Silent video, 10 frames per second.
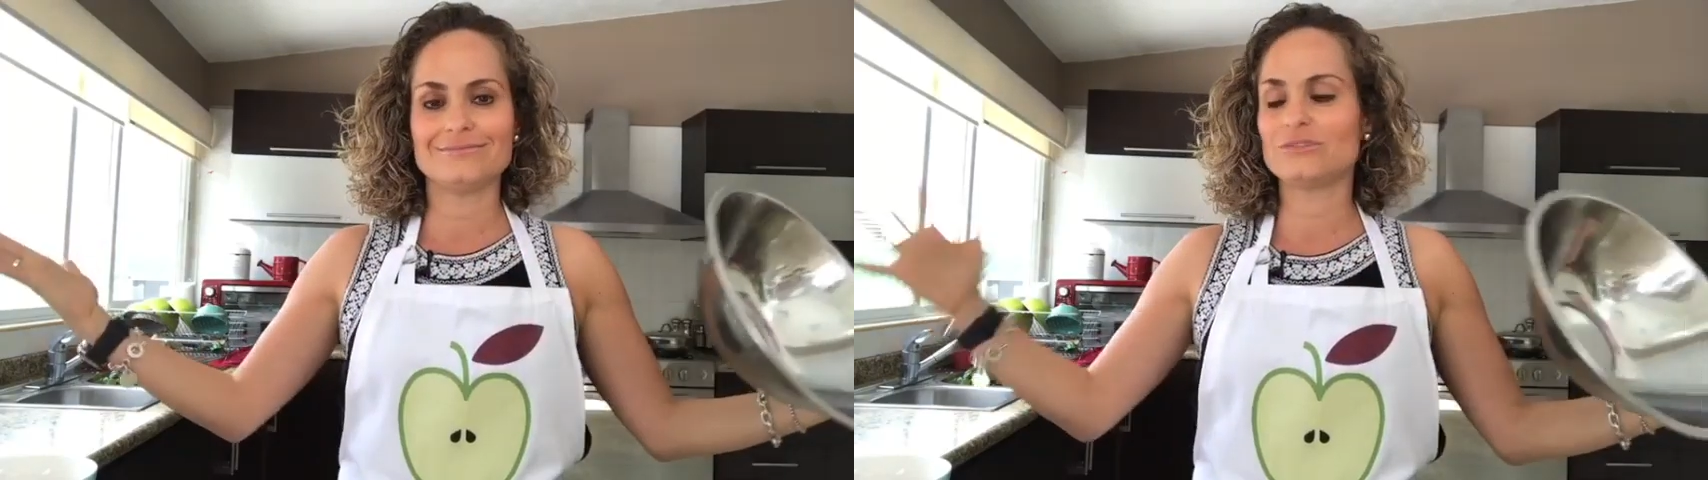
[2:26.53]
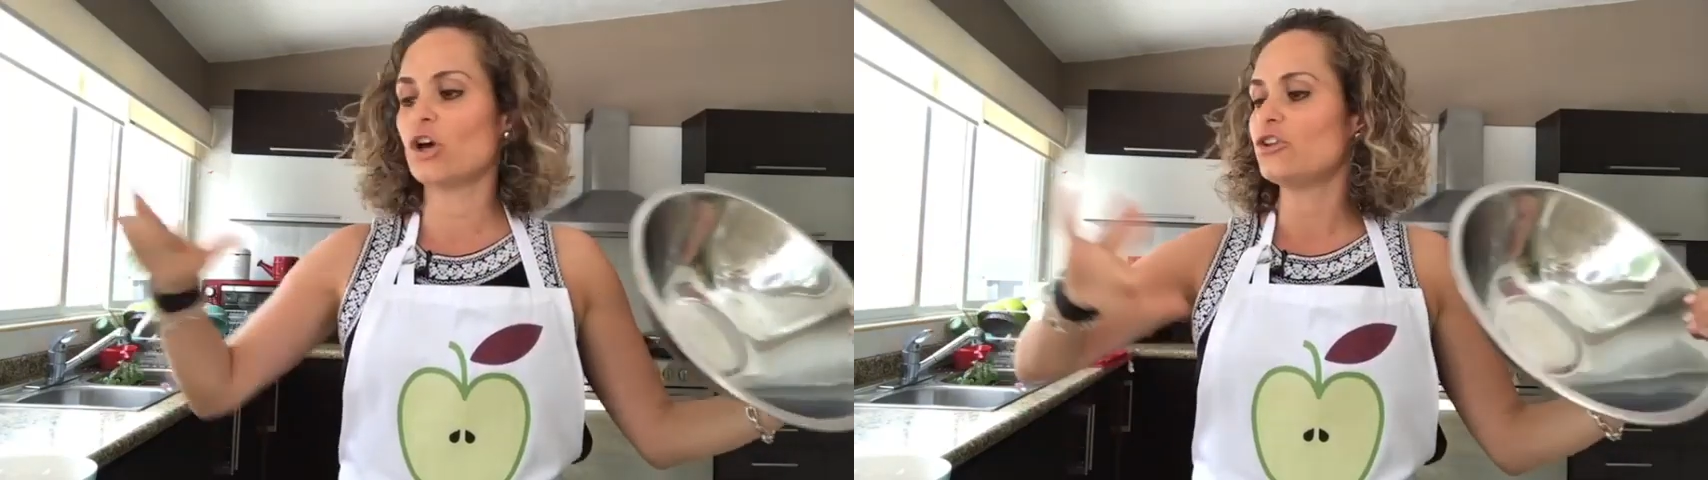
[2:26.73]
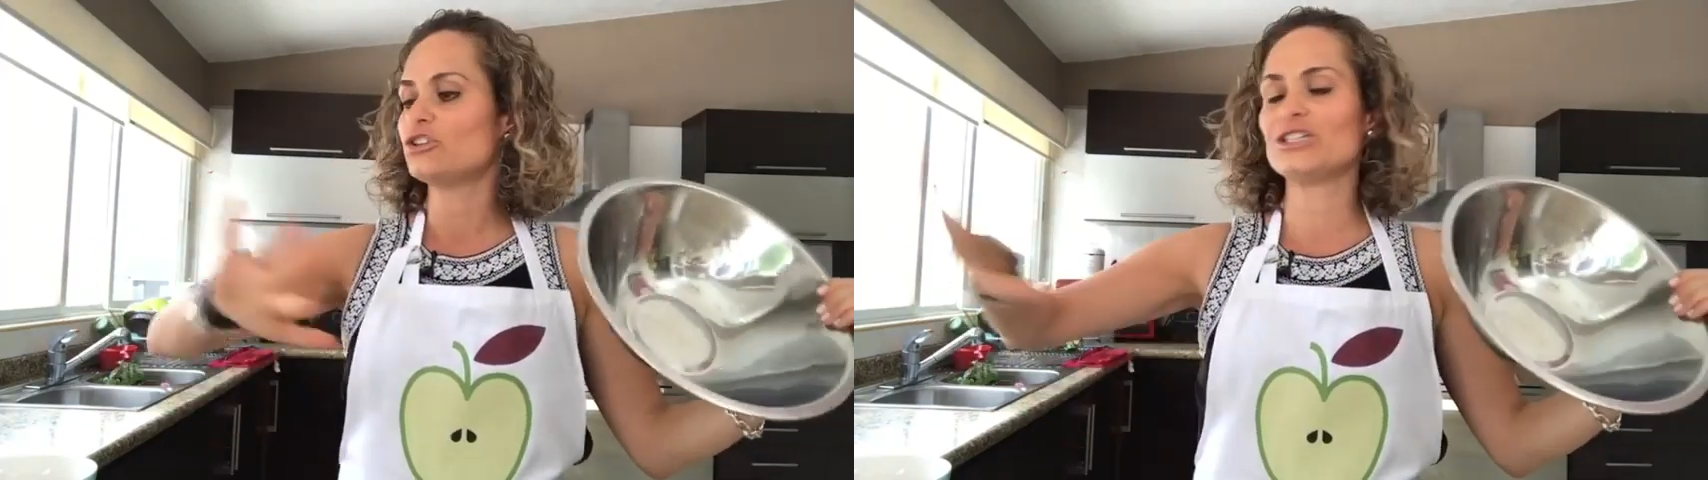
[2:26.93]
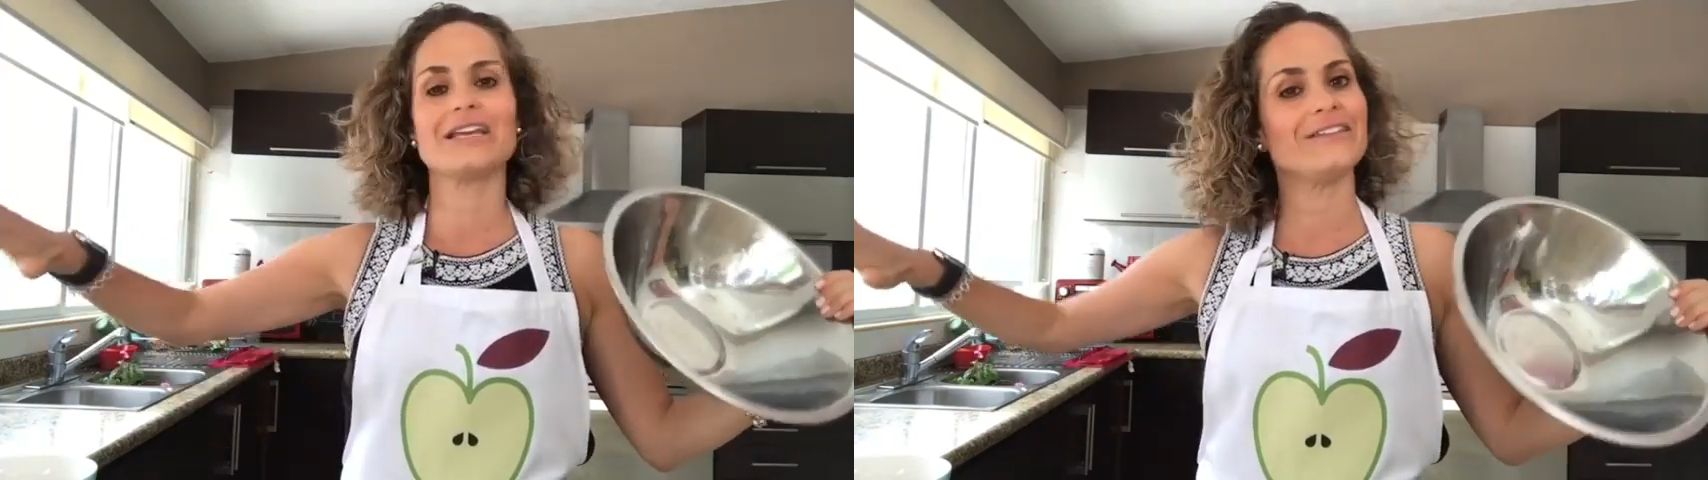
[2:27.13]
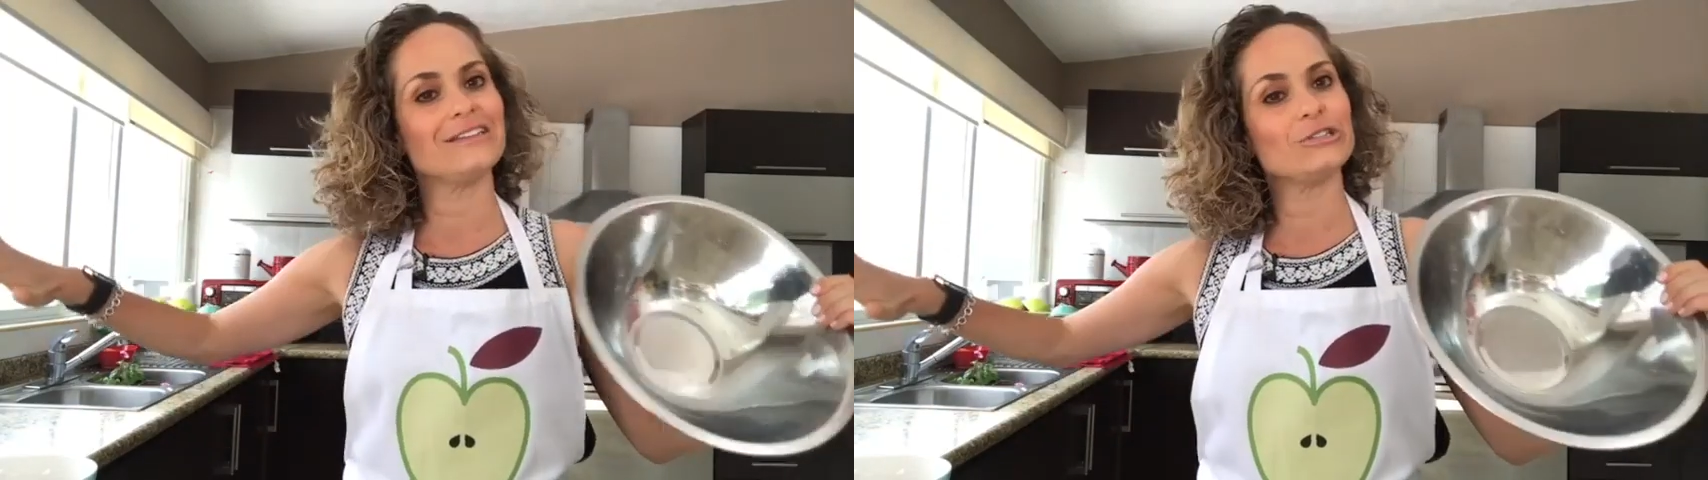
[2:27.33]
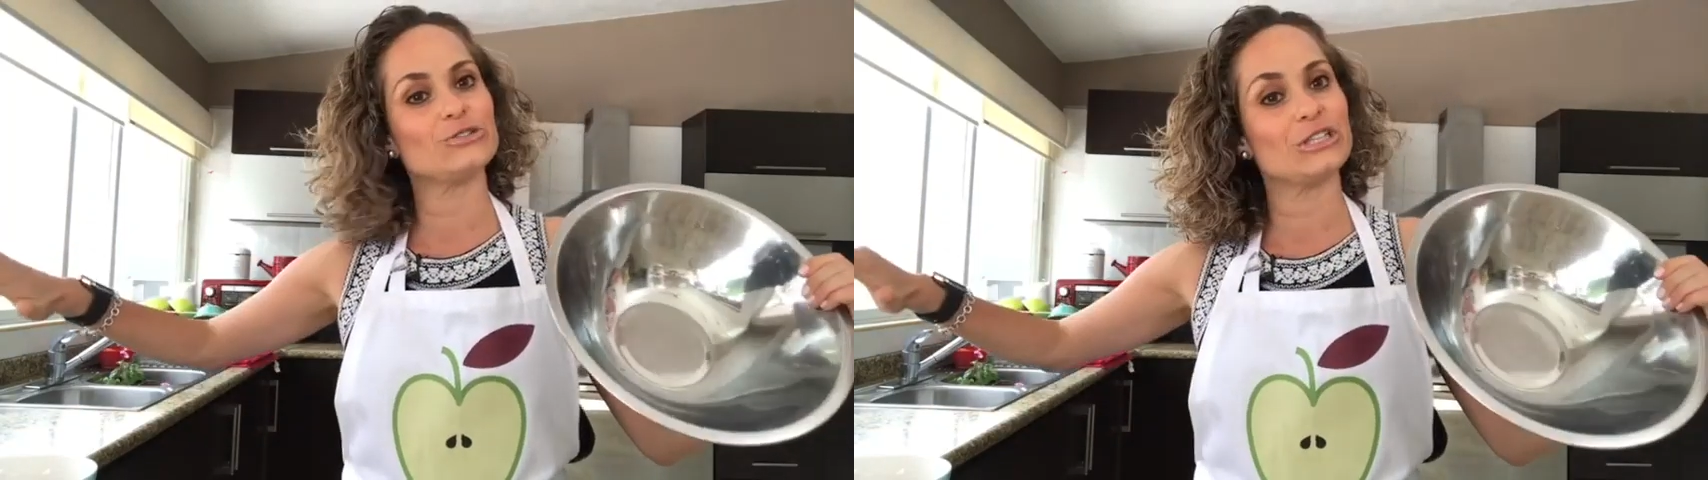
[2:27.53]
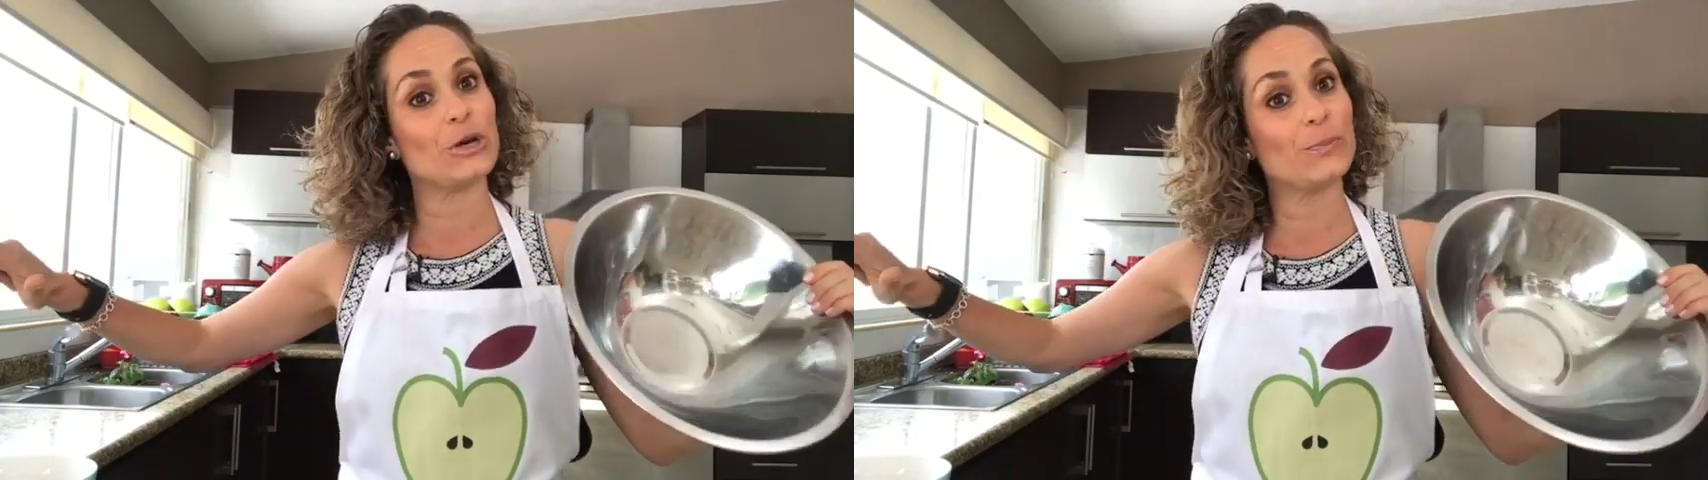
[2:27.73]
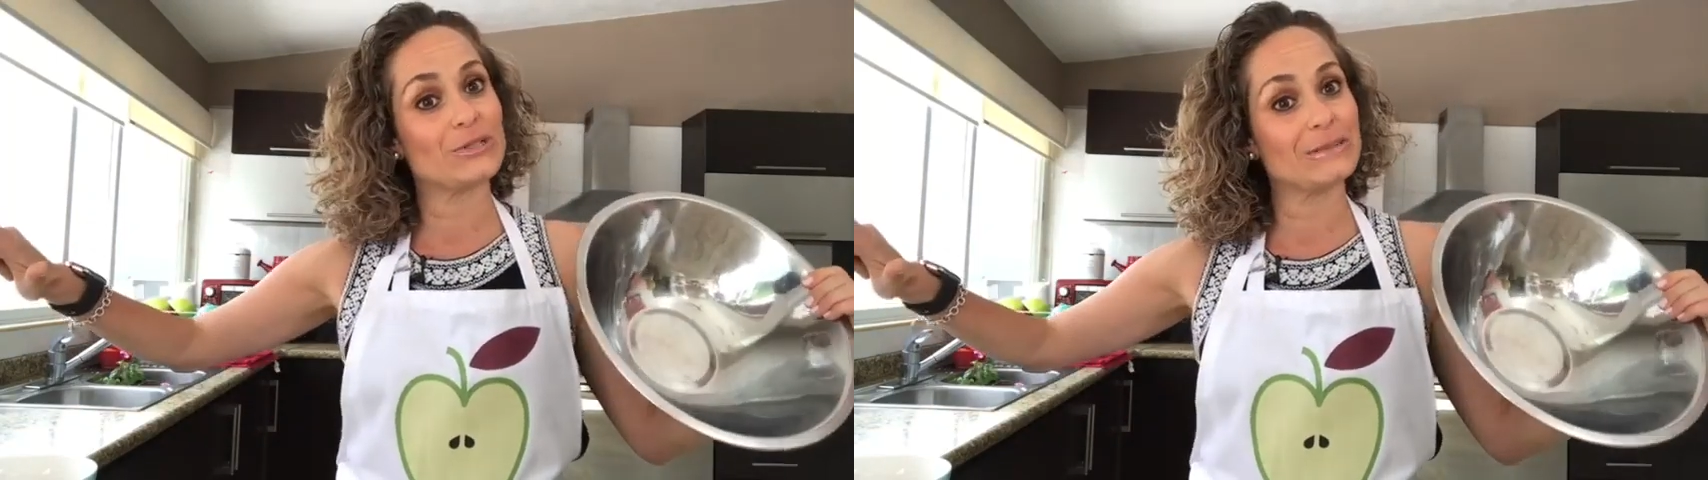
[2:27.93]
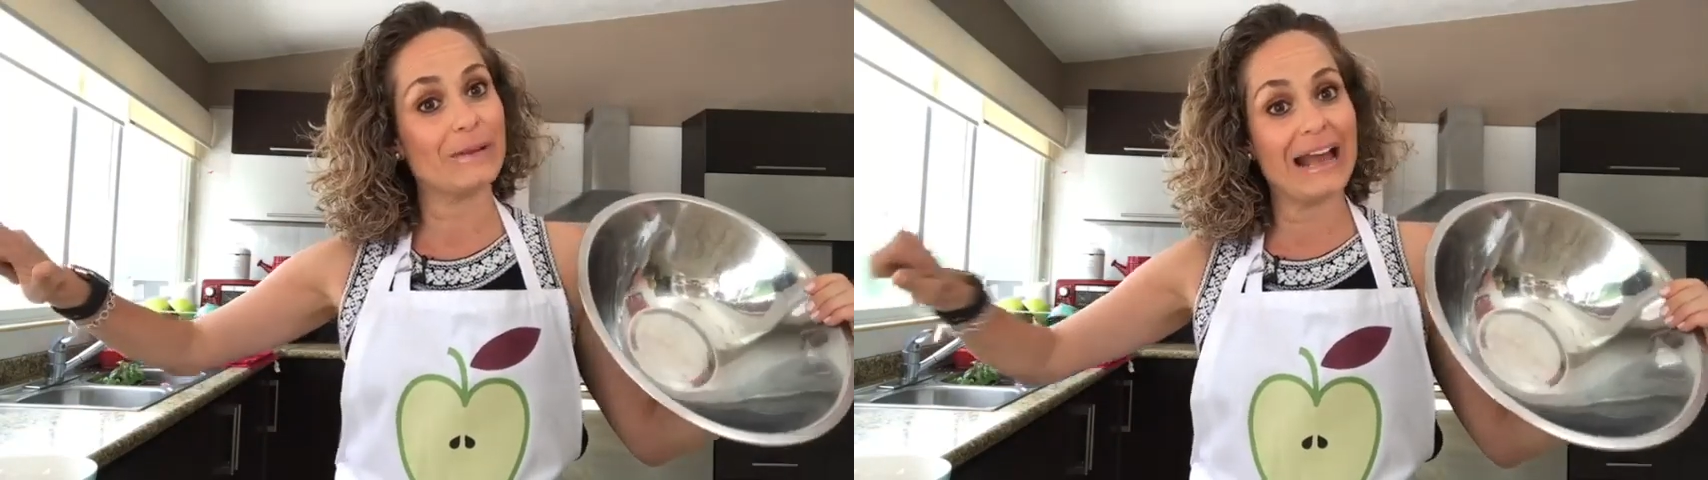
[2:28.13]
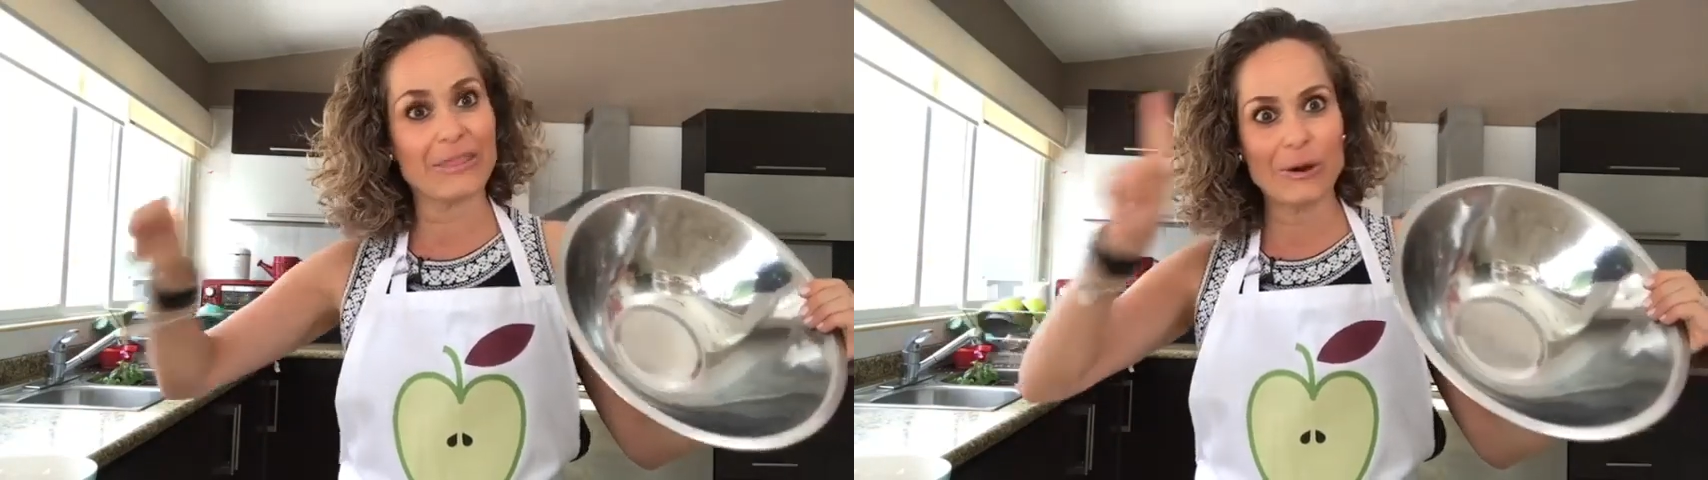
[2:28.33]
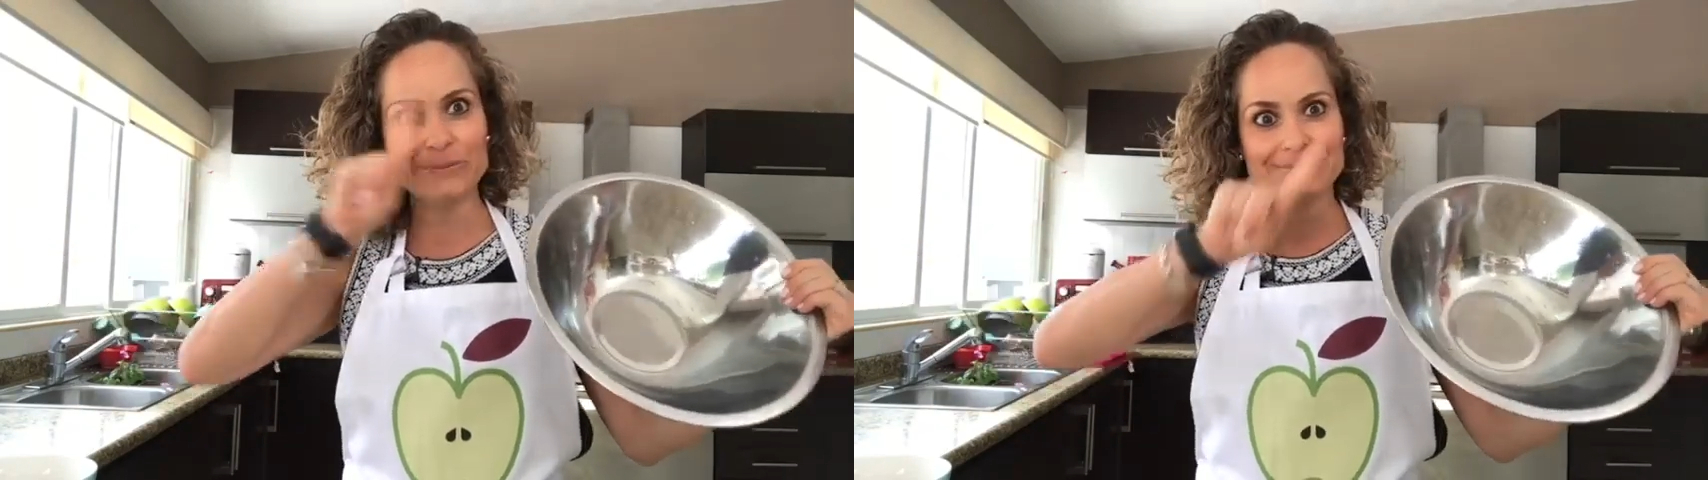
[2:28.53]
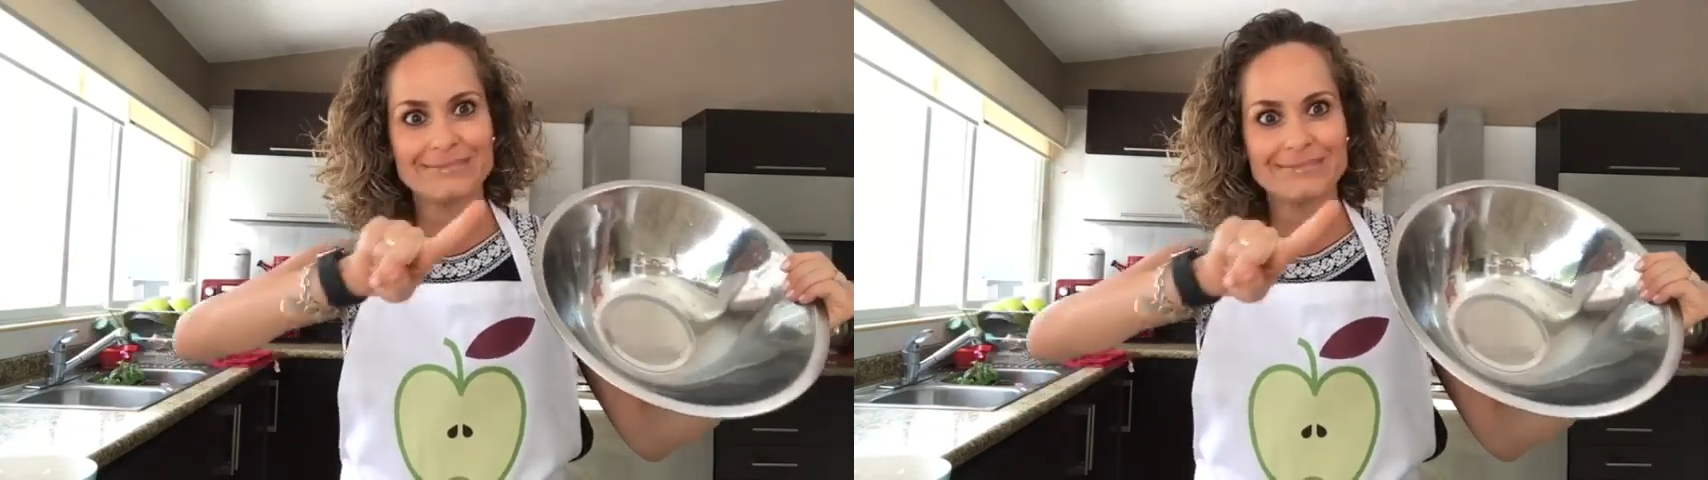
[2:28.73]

todos los ingredientes los tengo por separado.